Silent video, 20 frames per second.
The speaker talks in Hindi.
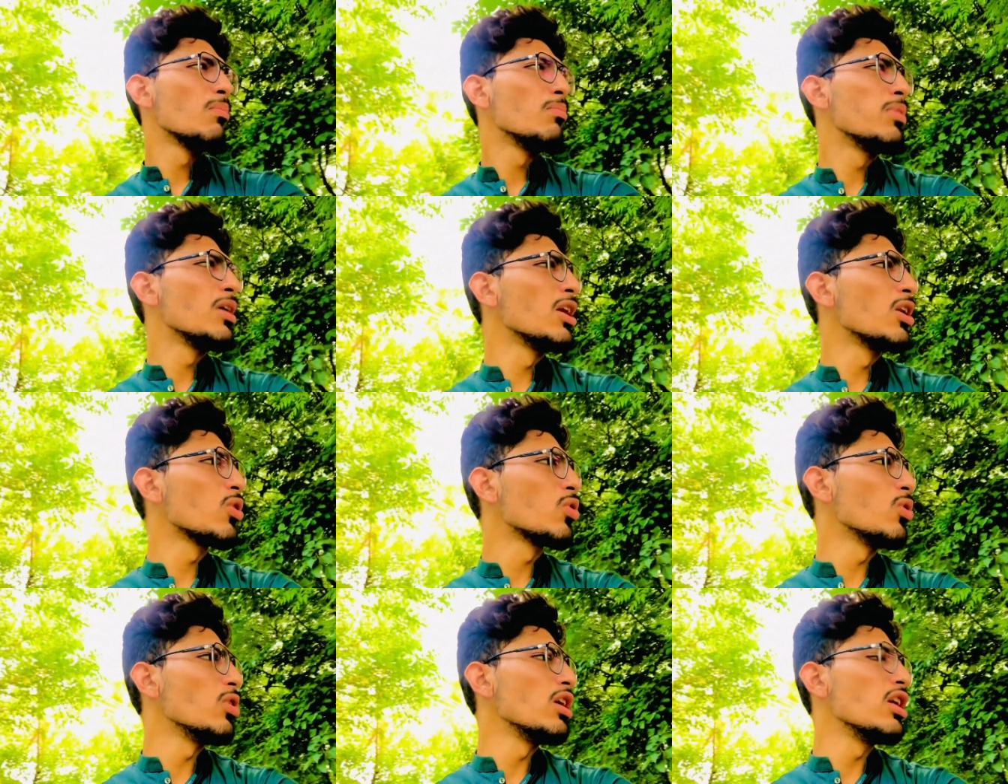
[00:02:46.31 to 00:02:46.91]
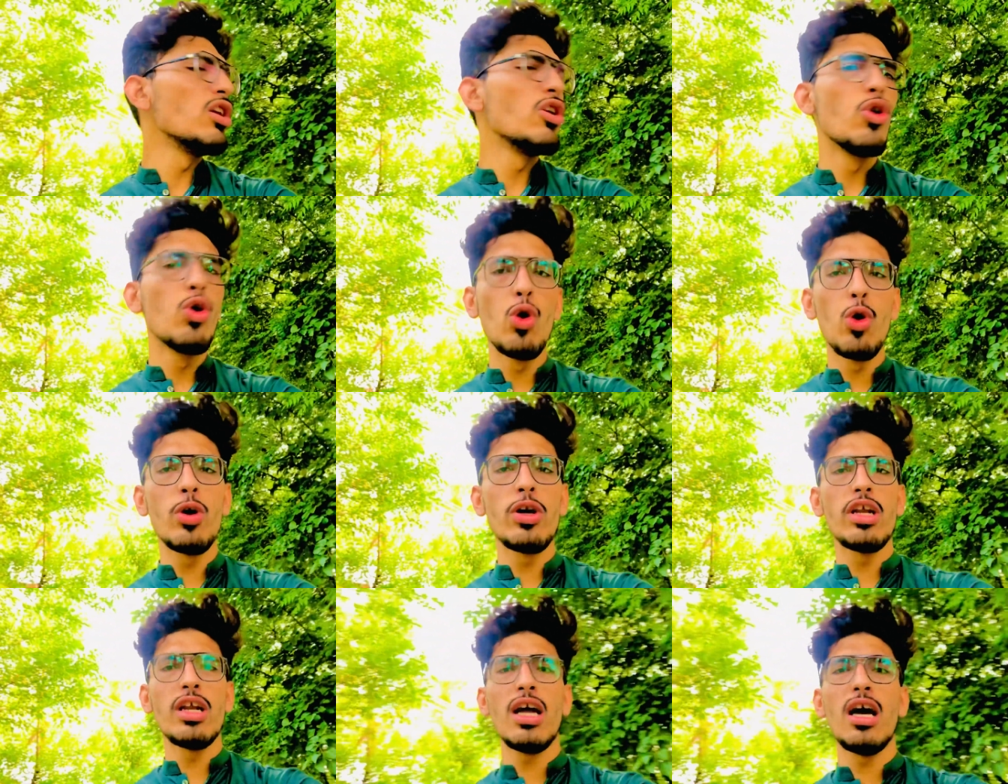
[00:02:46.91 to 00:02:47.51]
बिल्कुल ही
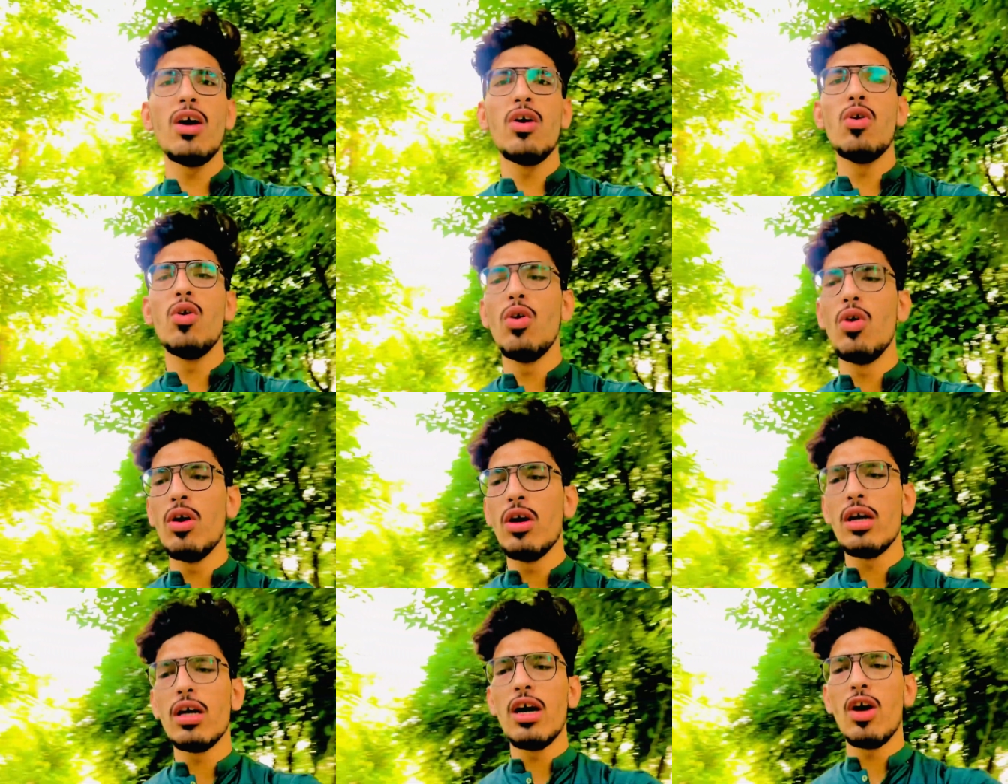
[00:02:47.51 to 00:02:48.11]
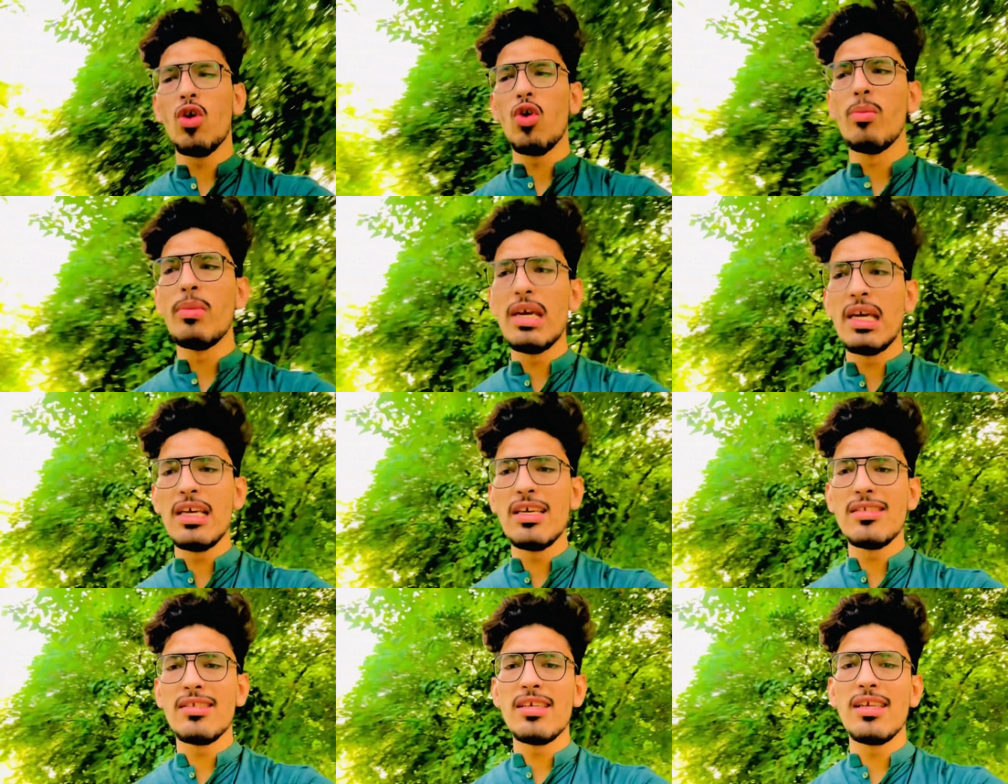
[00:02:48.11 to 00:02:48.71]
लोड ना हो घरों में
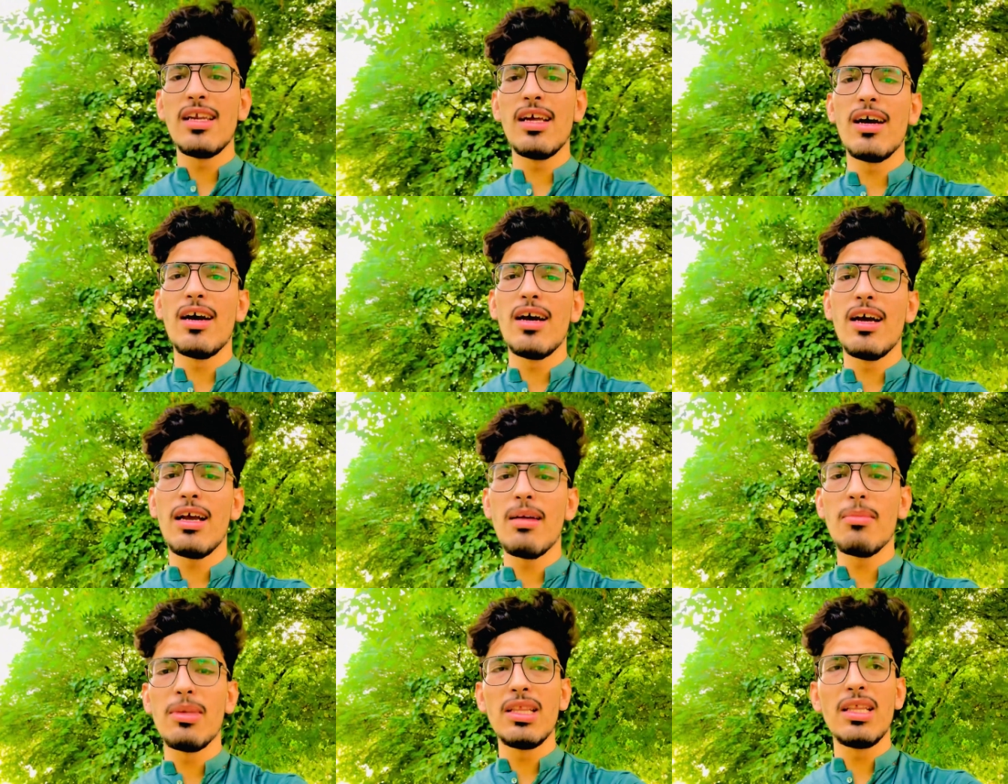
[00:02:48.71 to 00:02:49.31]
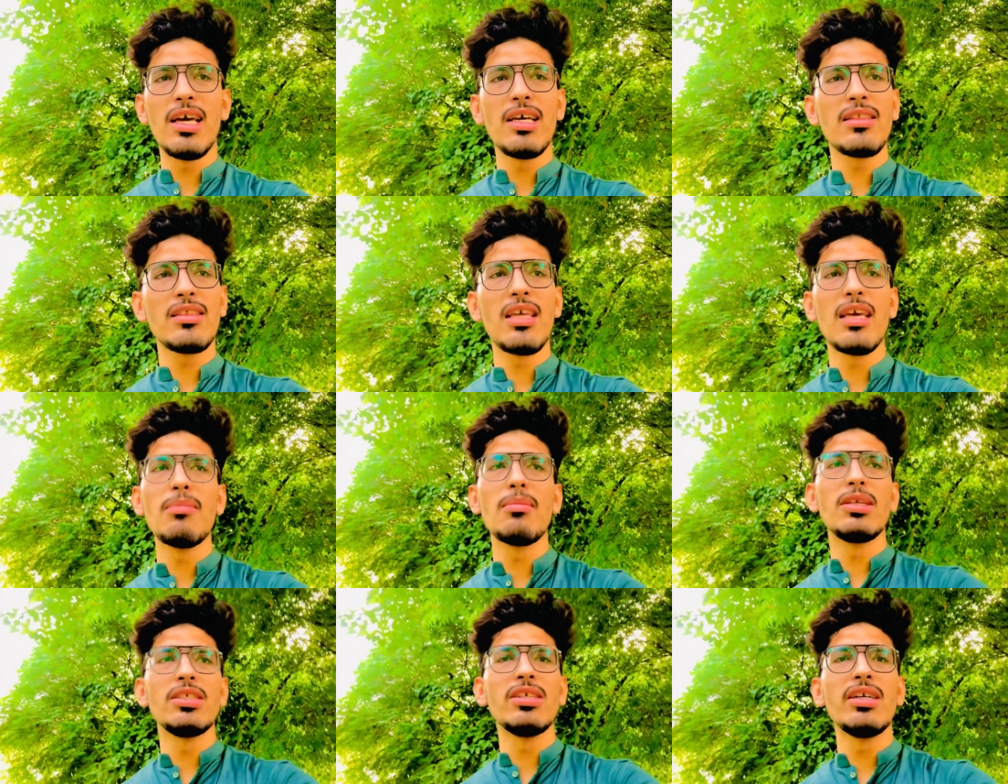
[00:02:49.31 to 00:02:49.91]
एसी लगा के बंदा
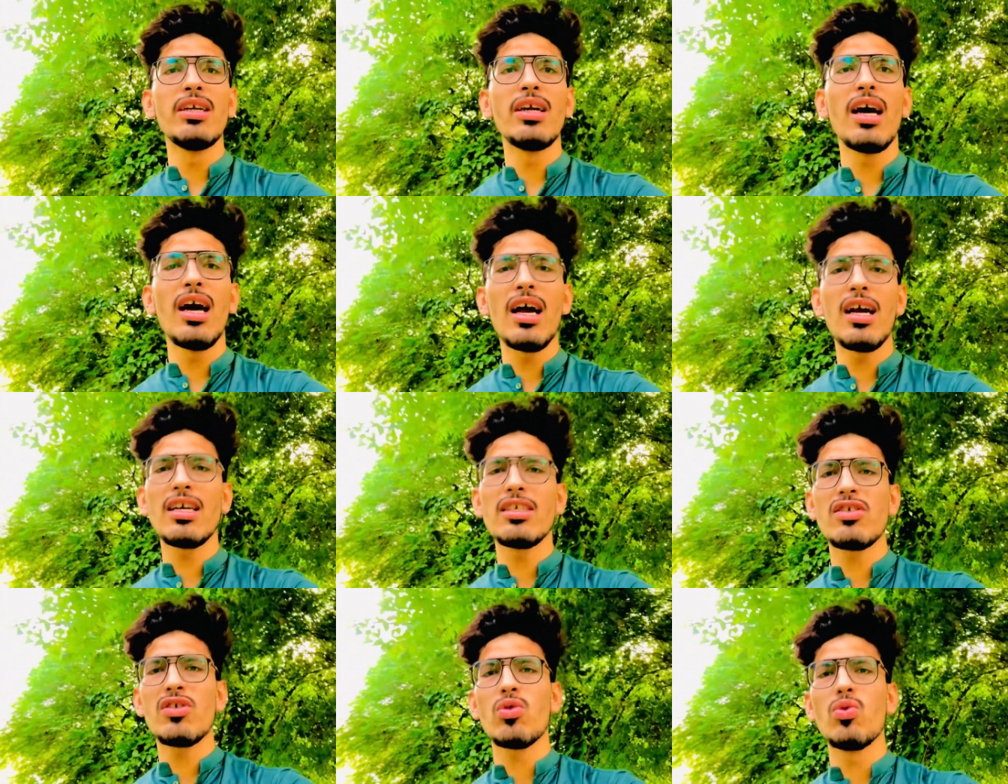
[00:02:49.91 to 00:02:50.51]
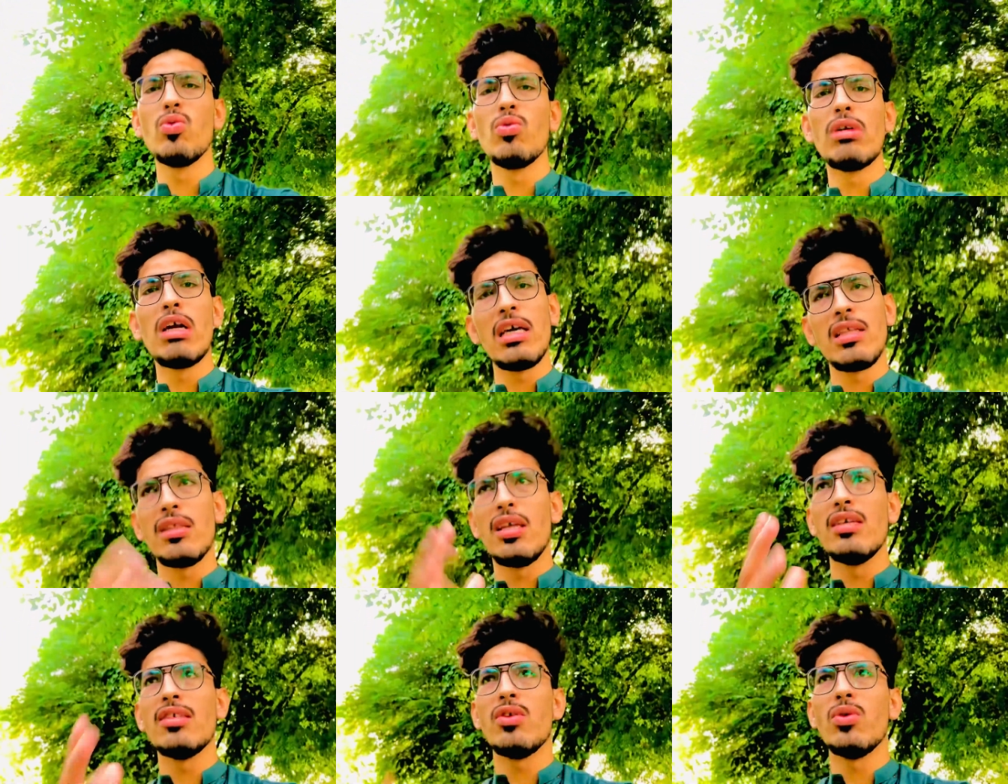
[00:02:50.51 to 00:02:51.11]
इतने ही मंजी उड़ा के सुकून ना
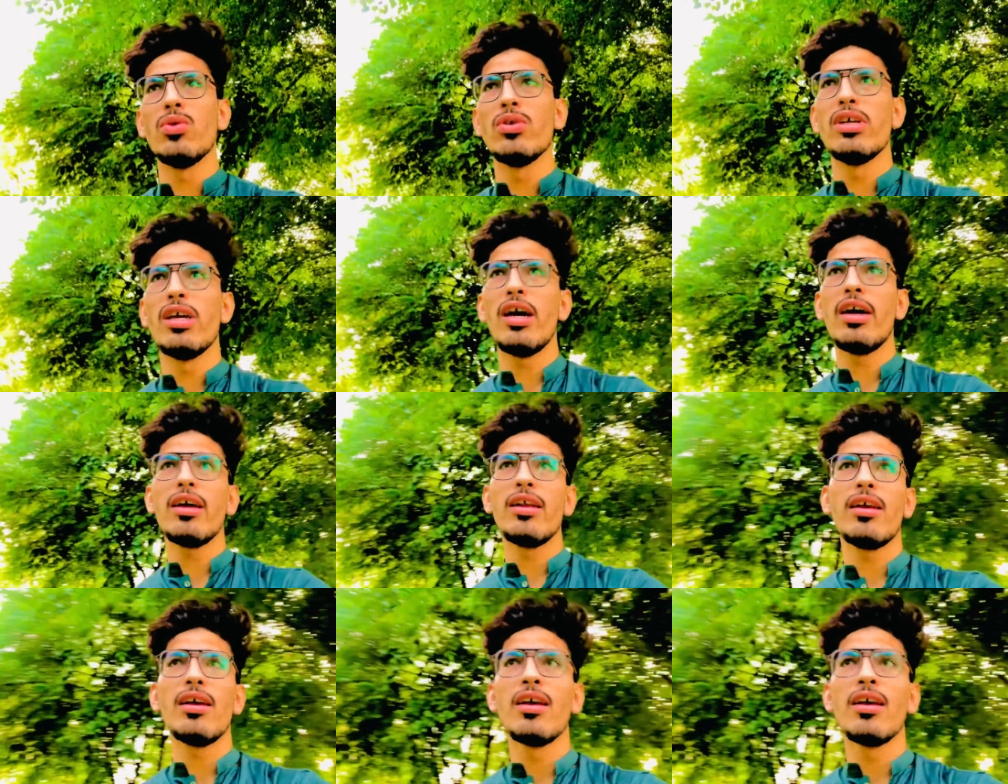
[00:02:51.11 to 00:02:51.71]
इतने ही सो जाया करे